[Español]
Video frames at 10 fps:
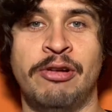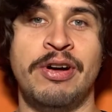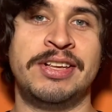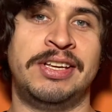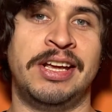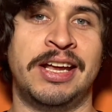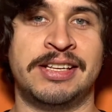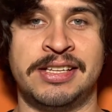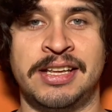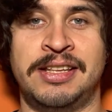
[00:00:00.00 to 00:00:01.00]
Y debo decir
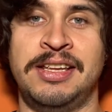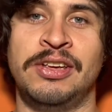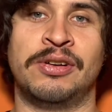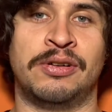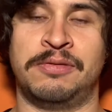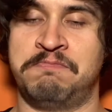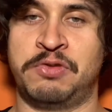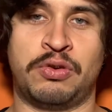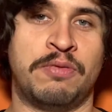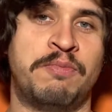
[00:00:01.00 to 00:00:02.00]
que en ese
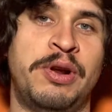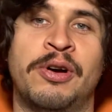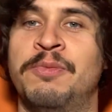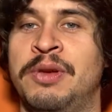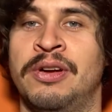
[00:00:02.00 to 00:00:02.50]
sentido cumplió